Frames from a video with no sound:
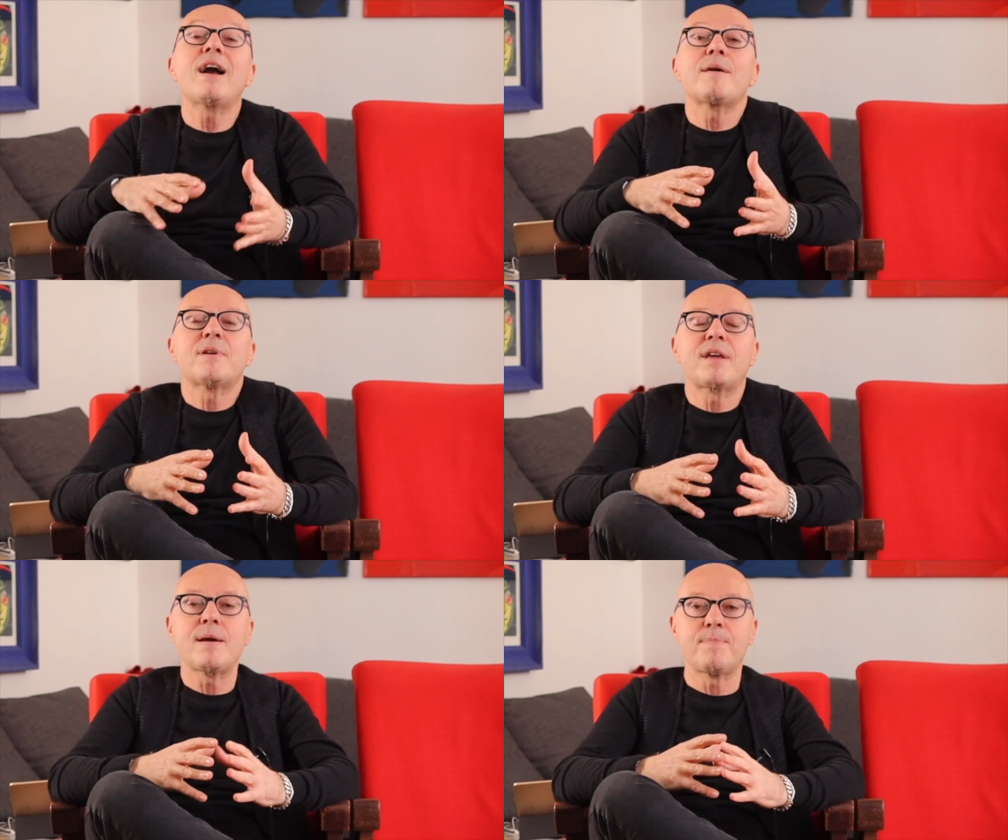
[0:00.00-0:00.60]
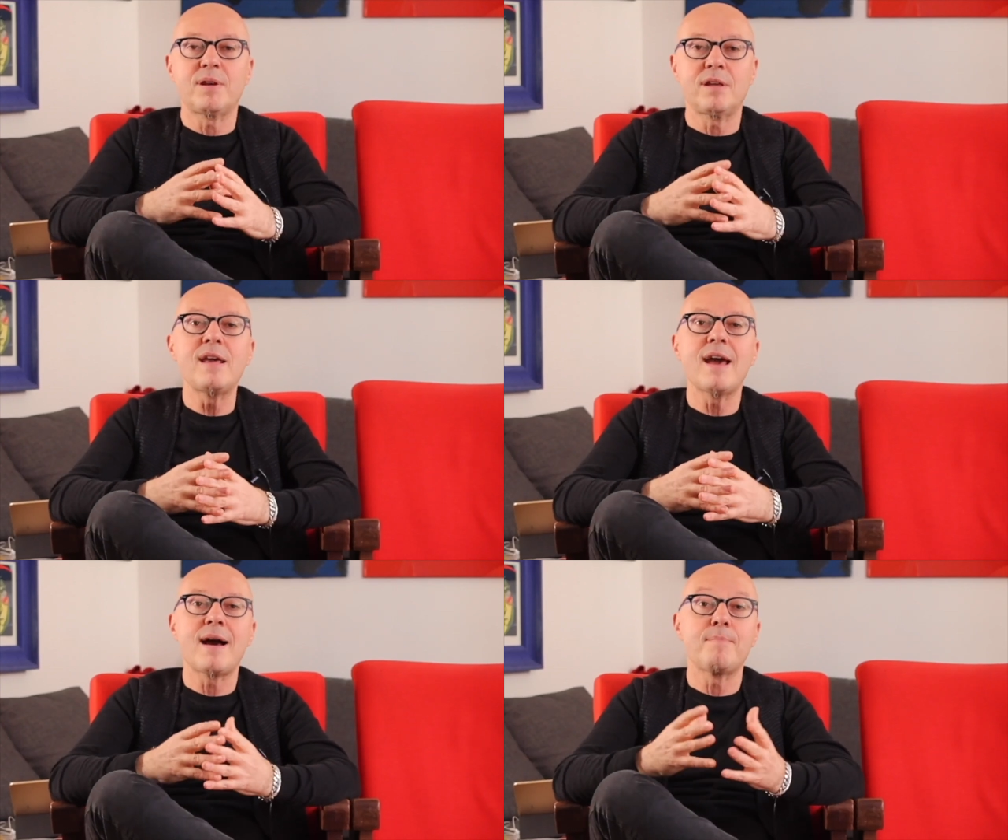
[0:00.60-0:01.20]
Anche perché per
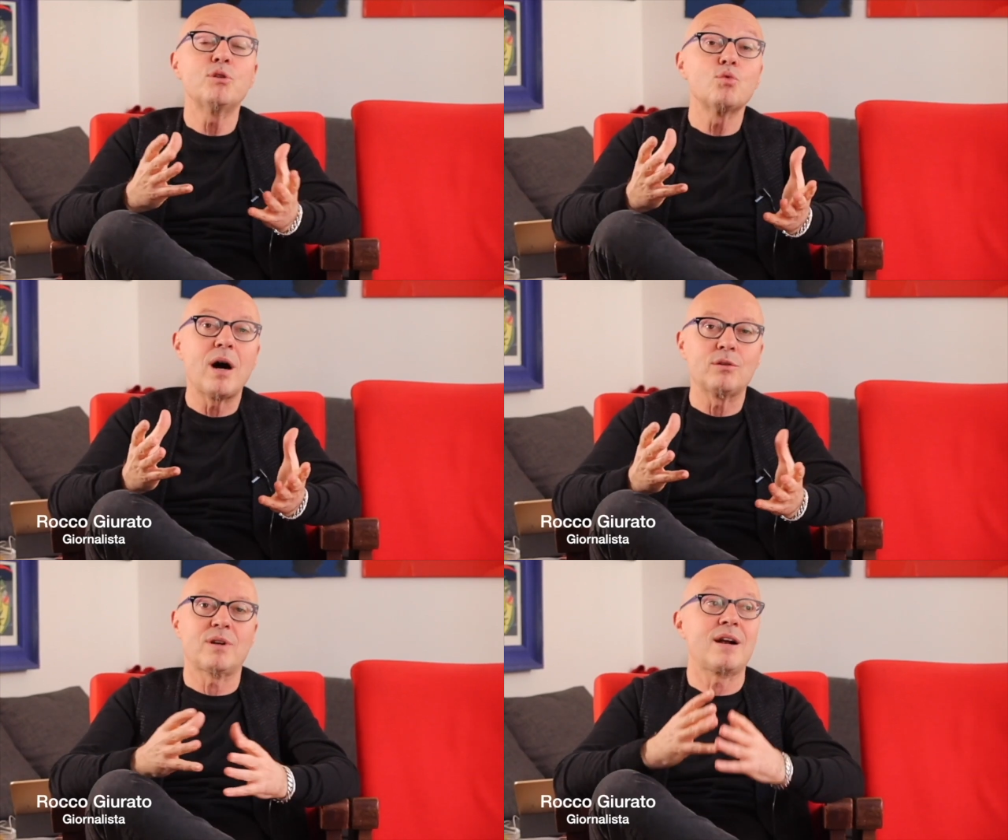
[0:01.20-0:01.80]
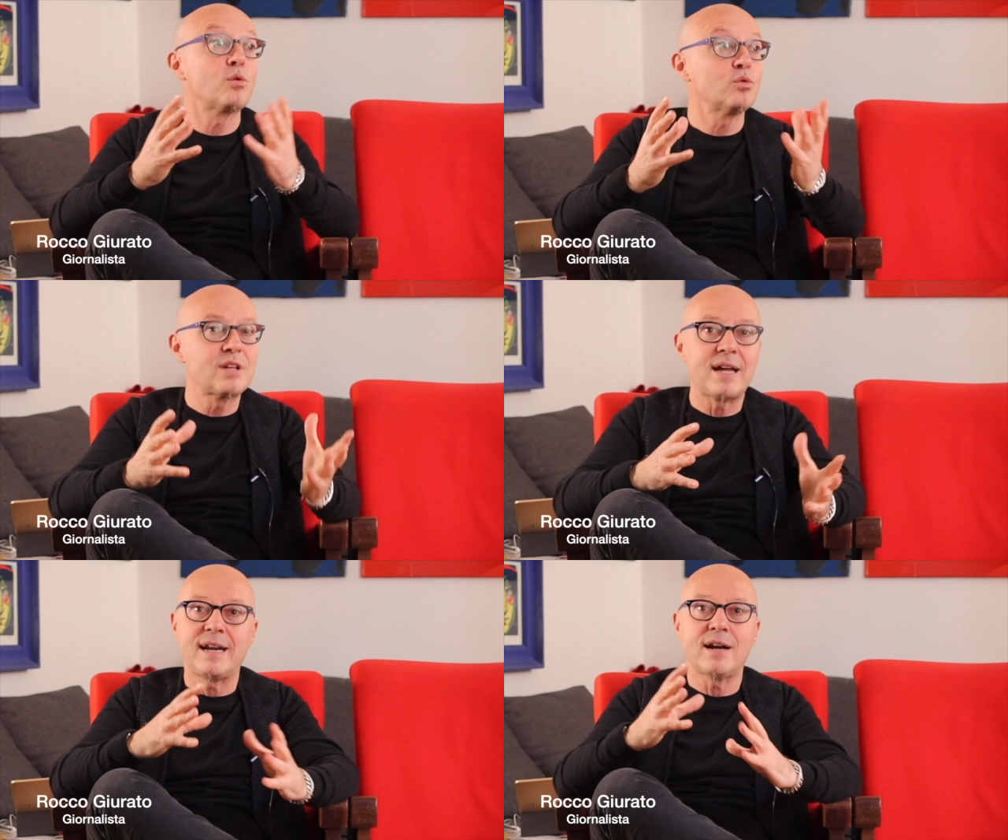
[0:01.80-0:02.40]
chi è abituato a
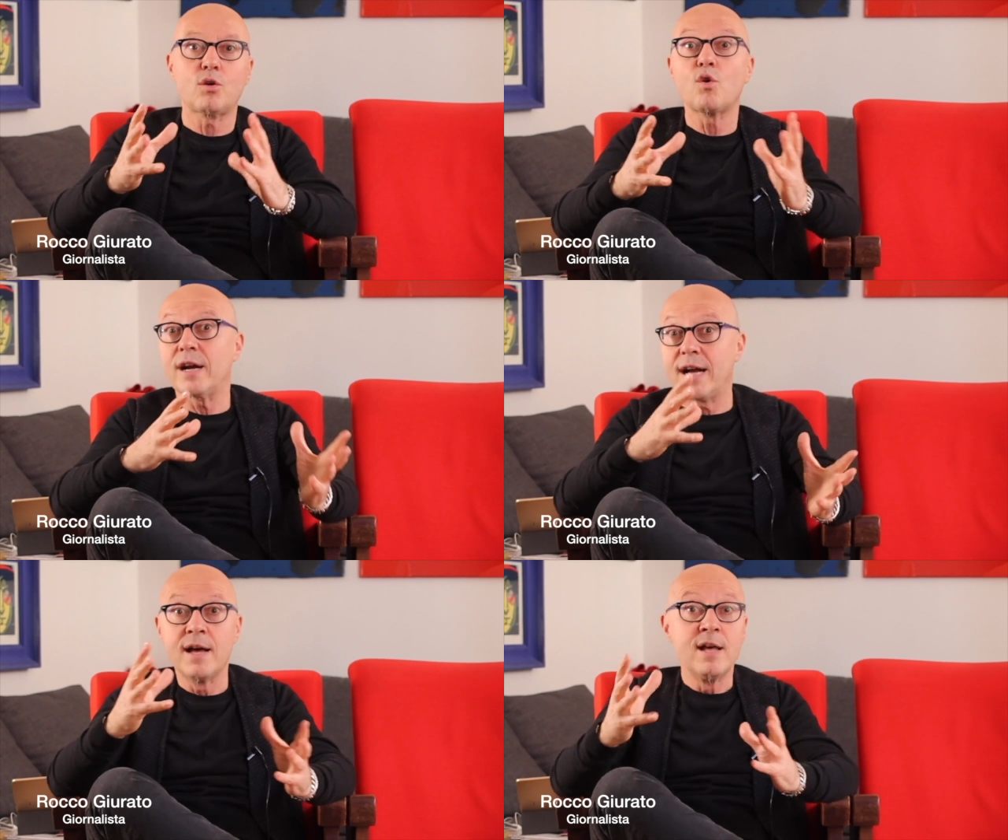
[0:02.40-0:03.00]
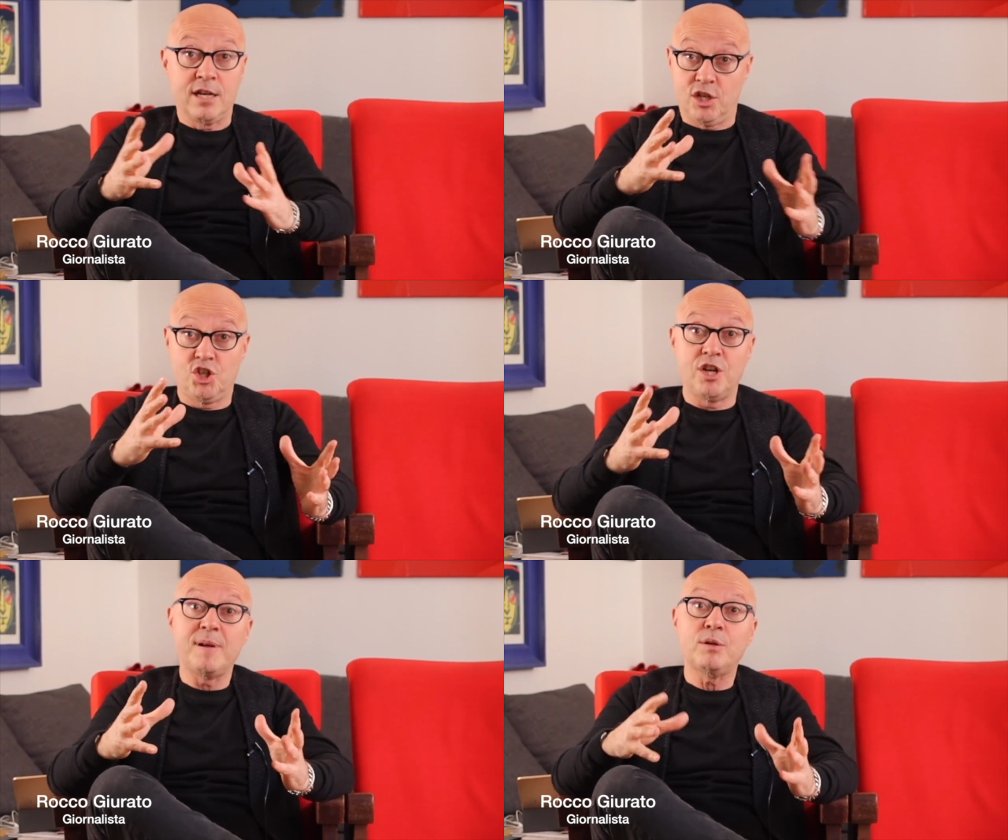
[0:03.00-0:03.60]
raccontare la cronaca eh,
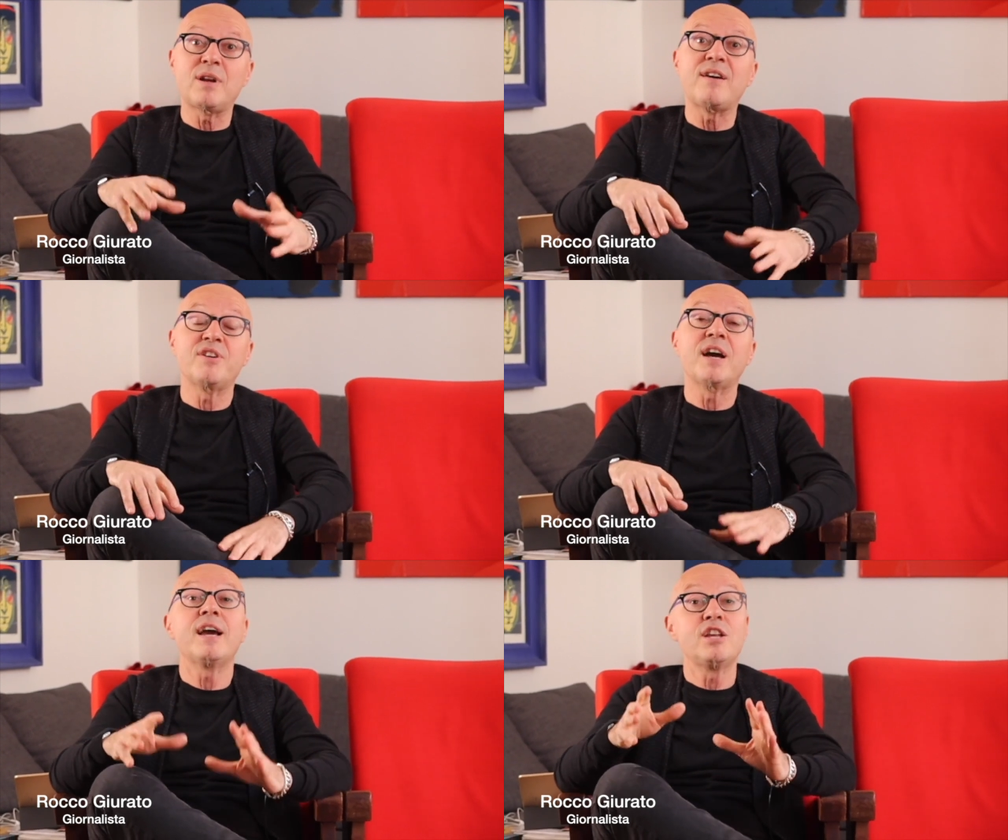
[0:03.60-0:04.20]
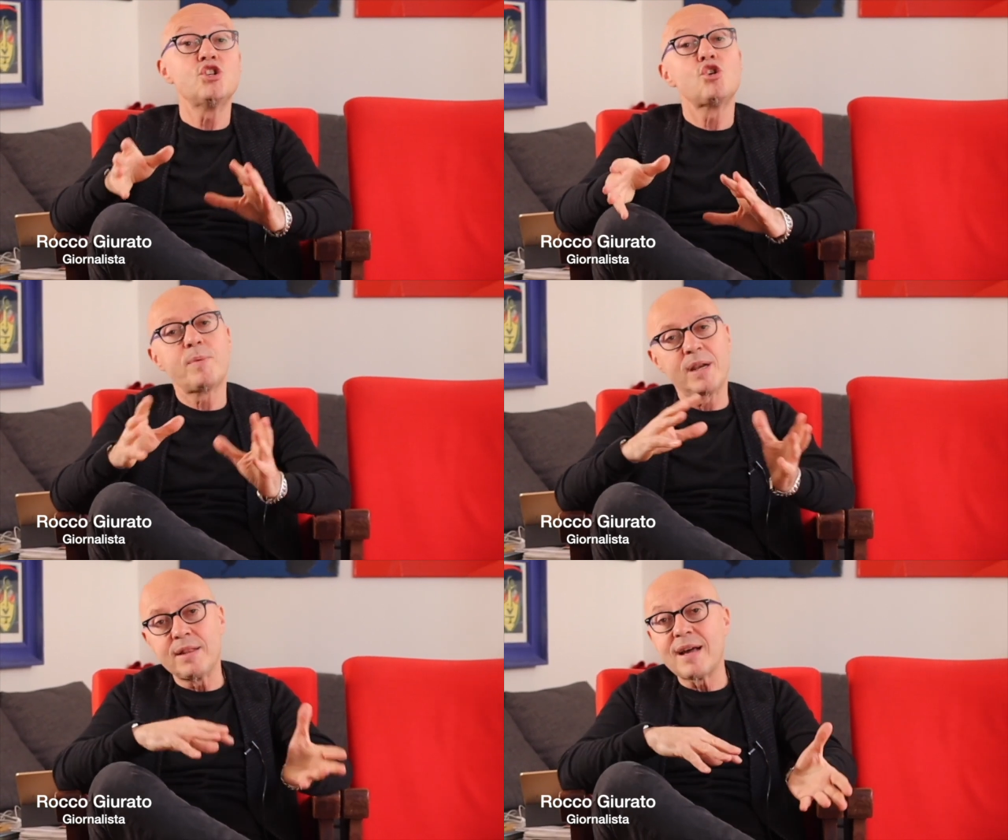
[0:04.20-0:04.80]
cinematografica in giro
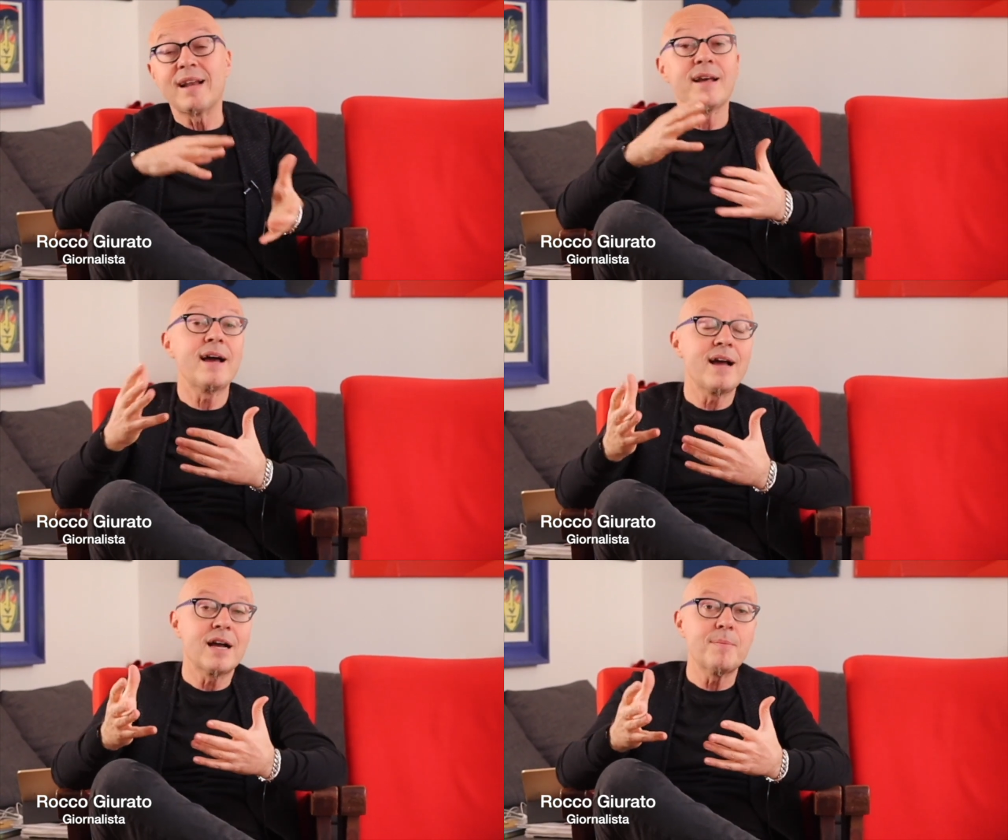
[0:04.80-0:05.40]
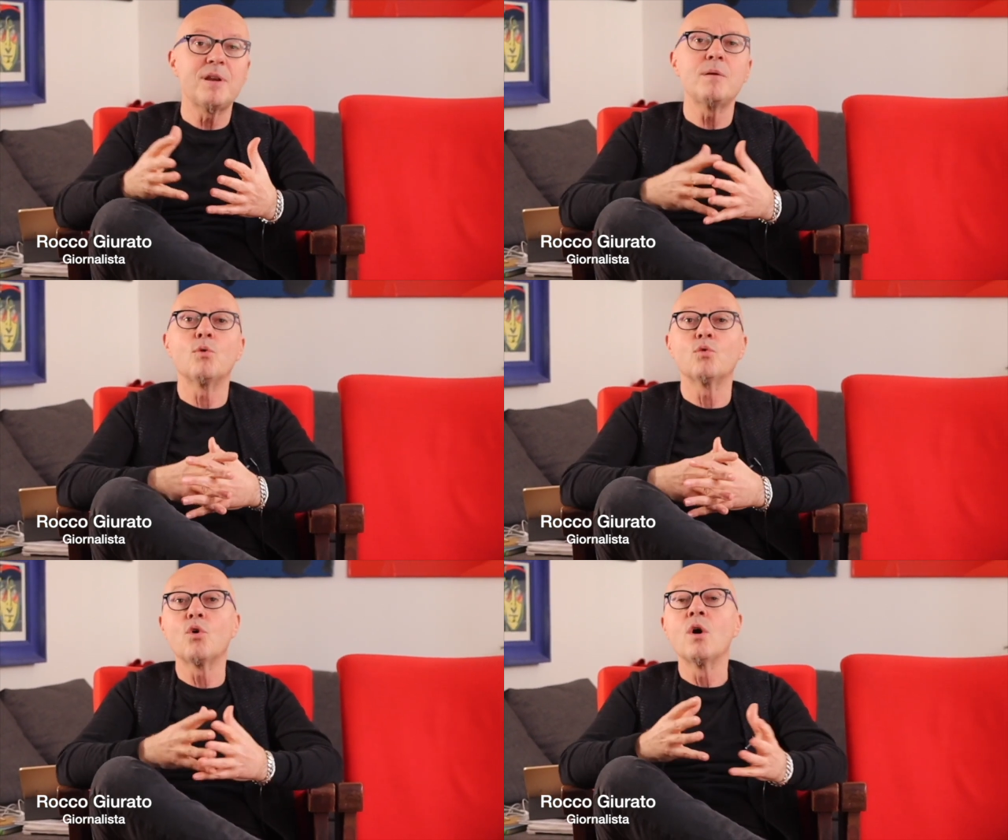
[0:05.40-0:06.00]
per l'Italia e anche per il
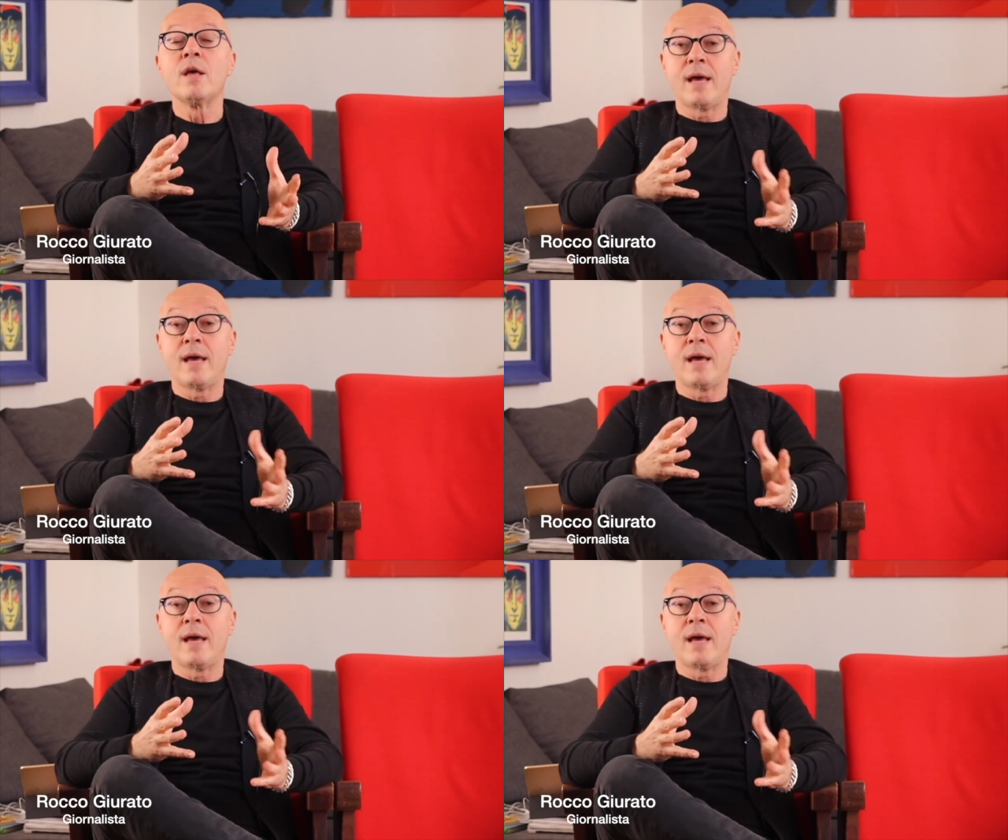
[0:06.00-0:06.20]
mondo,